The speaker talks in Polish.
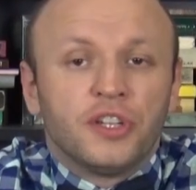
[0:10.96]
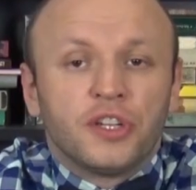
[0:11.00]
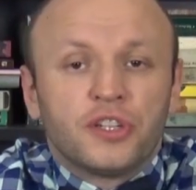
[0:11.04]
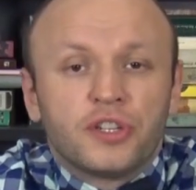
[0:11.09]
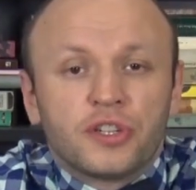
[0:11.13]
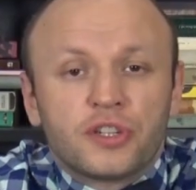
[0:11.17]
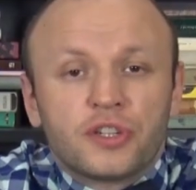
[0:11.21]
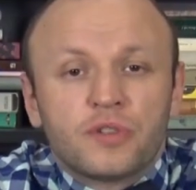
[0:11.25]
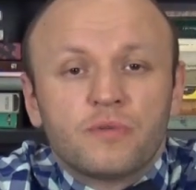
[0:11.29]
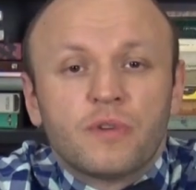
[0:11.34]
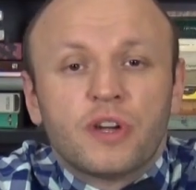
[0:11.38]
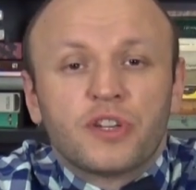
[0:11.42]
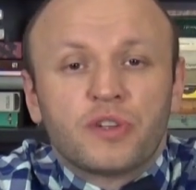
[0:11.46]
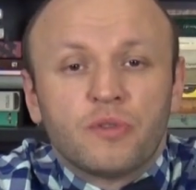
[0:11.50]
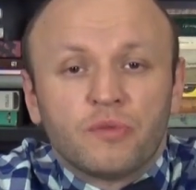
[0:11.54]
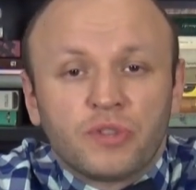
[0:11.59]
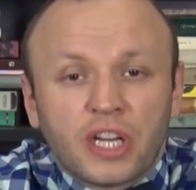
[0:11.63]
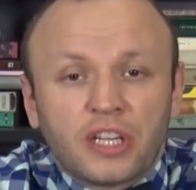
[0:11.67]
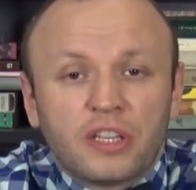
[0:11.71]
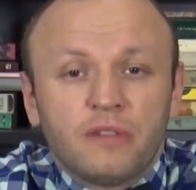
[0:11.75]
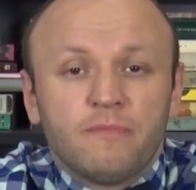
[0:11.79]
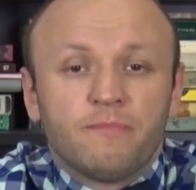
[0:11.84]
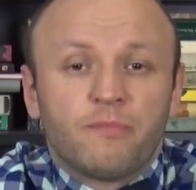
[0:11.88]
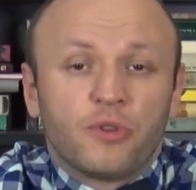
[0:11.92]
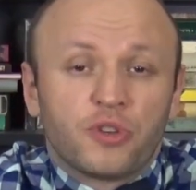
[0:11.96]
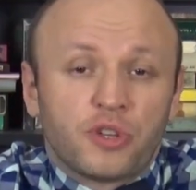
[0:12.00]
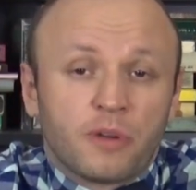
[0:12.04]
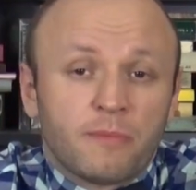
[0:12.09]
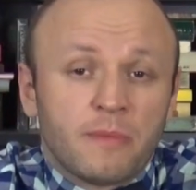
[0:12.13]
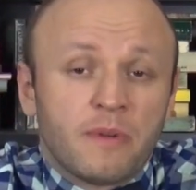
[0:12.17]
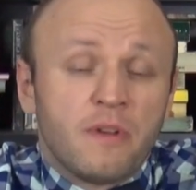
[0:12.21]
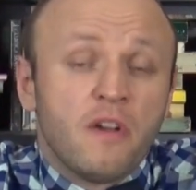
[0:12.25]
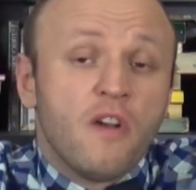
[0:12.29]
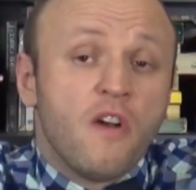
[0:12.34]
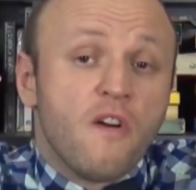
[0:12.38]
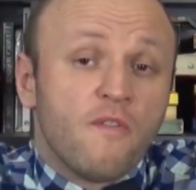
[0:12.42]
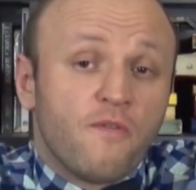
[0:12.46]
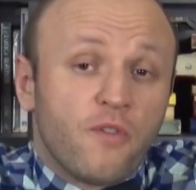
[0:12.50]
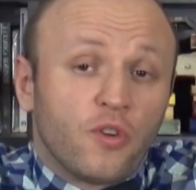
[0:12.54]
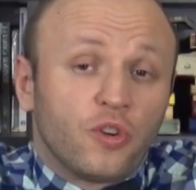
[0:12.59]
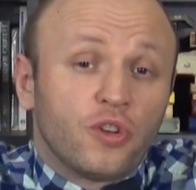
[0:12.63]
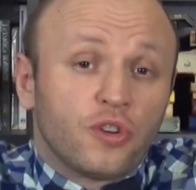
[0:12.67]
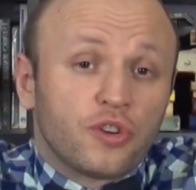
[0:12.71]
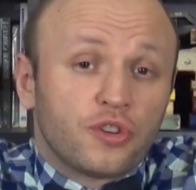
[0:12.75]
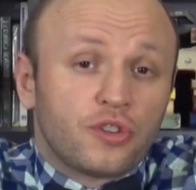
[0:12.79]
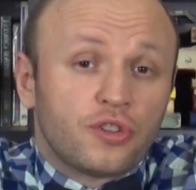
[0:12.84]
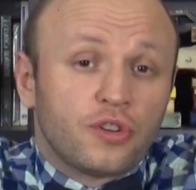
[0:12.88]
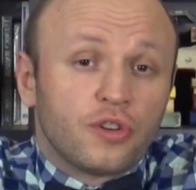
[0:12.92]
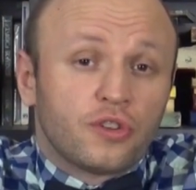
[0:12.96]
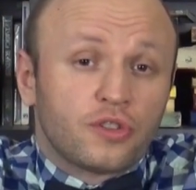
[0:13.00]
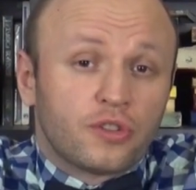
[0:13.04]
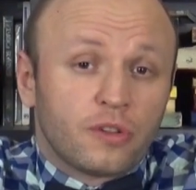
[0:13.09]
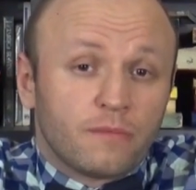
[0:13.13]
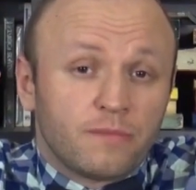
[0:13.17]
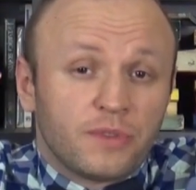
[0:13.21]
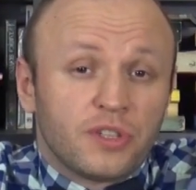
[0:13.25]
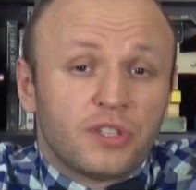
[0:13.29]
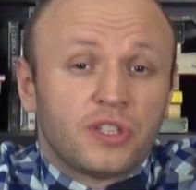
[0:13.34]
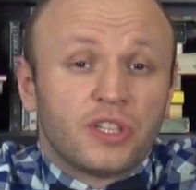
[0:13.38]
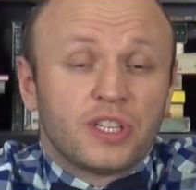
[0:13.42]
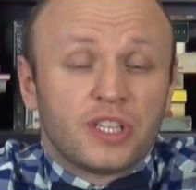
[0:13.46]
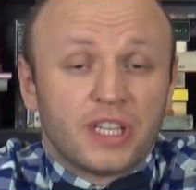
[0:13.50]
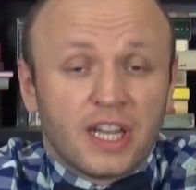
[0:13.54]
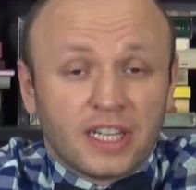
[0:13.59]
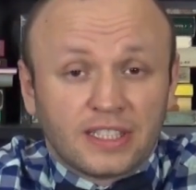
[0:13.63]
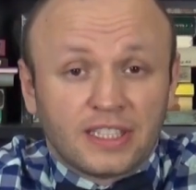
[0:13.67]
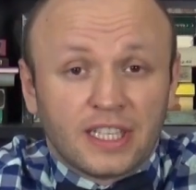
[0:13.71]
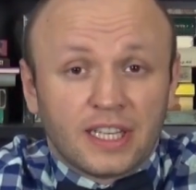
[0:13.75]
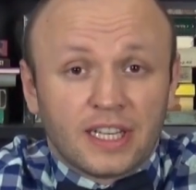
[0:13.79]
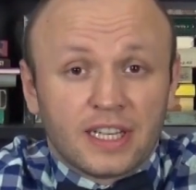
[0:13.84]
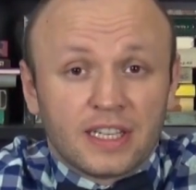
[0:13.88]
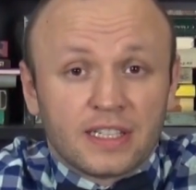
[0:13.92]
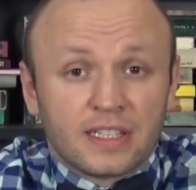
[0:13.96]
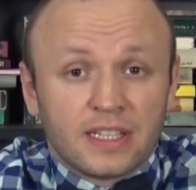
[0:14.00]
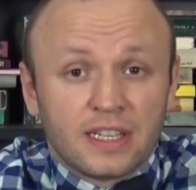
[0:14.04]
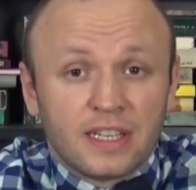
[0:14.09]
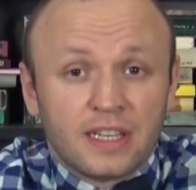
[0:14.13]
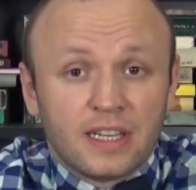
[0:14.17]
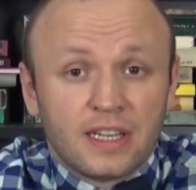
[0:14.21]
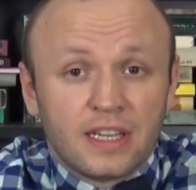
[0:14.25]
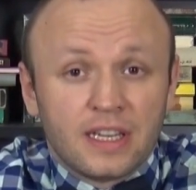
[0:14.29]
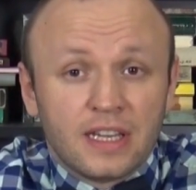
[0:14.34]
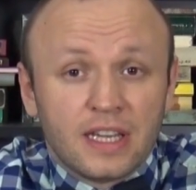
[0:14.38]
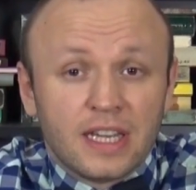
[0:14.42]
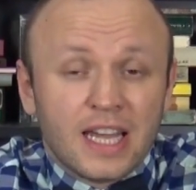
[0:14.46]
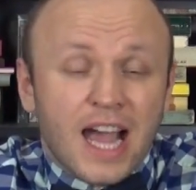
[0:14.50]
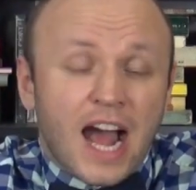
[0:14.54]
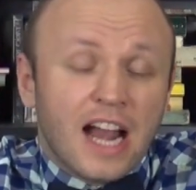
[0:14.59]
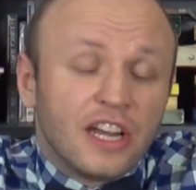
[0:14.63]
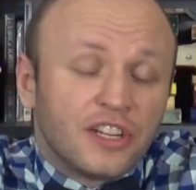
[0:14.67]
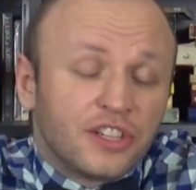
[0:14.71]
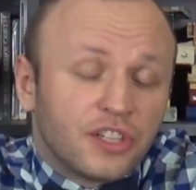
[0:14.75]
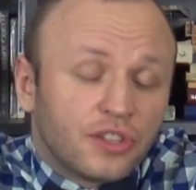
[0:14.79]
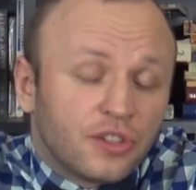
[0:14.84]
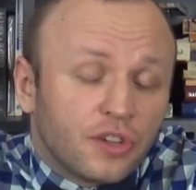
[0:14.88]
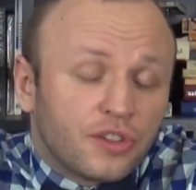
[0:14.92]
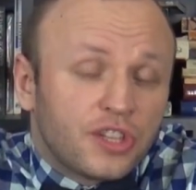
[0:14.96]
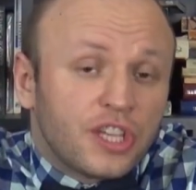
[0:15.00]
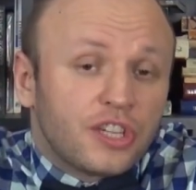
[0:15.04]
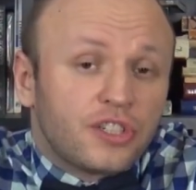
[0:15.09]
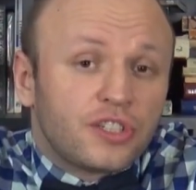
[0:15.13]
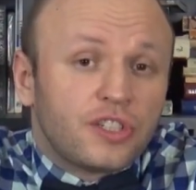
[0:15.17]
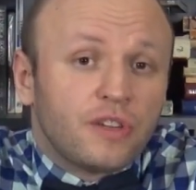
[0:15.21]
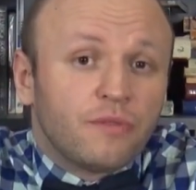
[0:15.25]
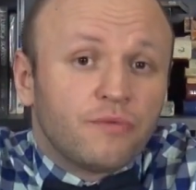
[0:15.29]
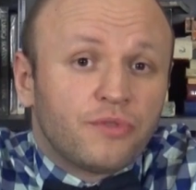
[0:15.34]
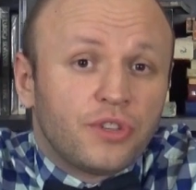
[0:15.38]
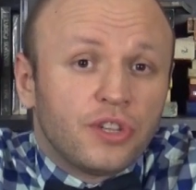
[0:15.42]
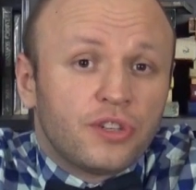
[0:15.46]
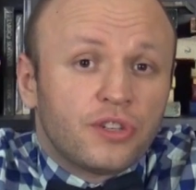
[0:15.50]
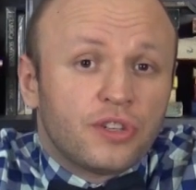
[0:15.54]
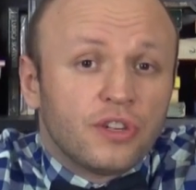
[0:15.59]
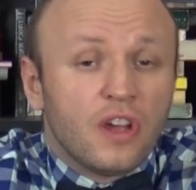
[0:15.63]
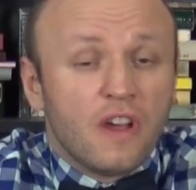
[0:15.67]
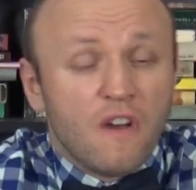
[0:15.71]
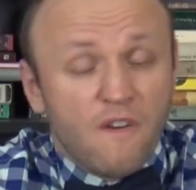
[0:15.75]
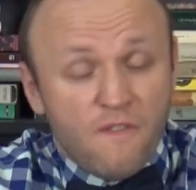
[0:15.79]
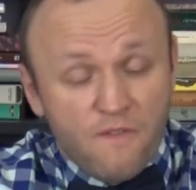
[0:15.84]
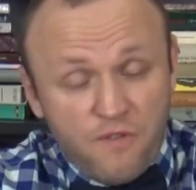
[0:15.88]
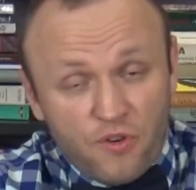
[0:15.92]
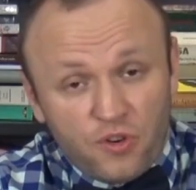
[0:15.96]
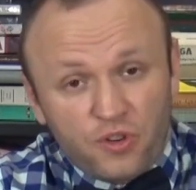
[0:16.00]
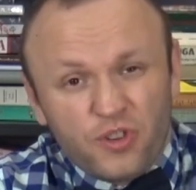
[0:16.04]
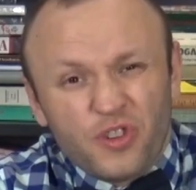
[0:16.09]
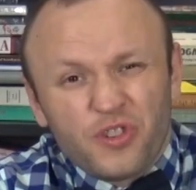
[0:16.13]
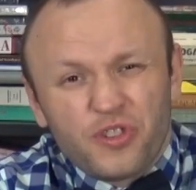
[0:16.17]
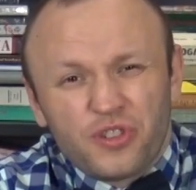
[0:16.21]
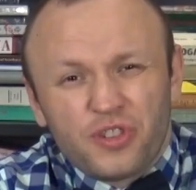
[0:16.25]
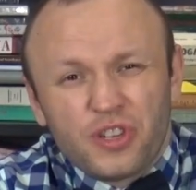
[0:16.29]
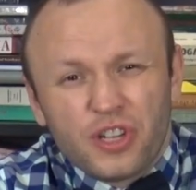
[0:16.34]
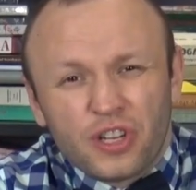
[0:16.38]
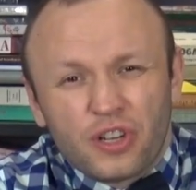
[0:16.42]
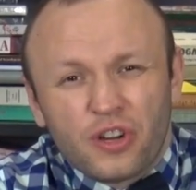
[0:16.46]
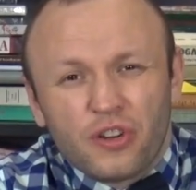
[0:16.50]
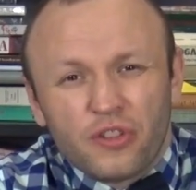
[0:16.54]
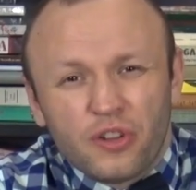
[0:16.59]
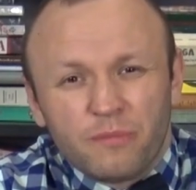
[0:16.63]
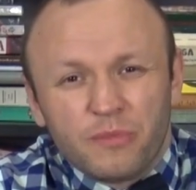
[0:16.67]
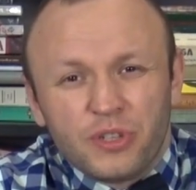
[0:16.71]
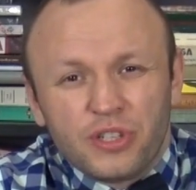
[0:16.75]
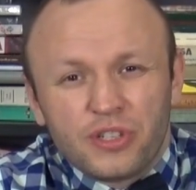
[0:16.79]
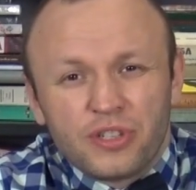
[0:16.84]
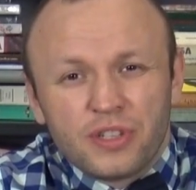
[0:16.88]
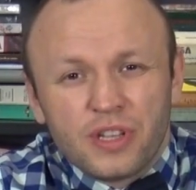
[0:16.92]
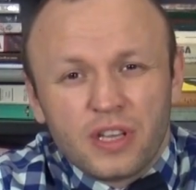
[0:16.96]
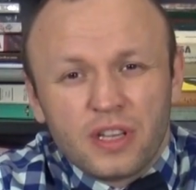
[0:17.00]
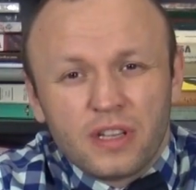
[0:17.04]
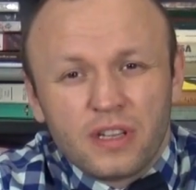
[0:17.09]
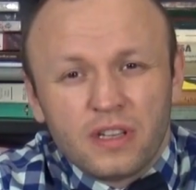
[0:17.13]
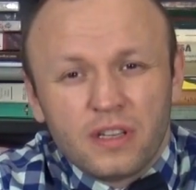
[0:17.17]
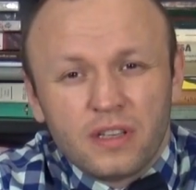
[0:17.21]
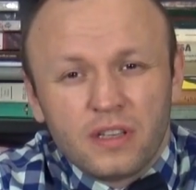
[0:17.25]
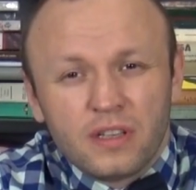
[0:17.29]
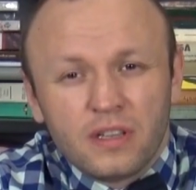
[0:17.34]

nie cieszyła się takim poziomem wolności osobistych jak teraz. Ale czy to też się tyczy wolności ekonomicznej?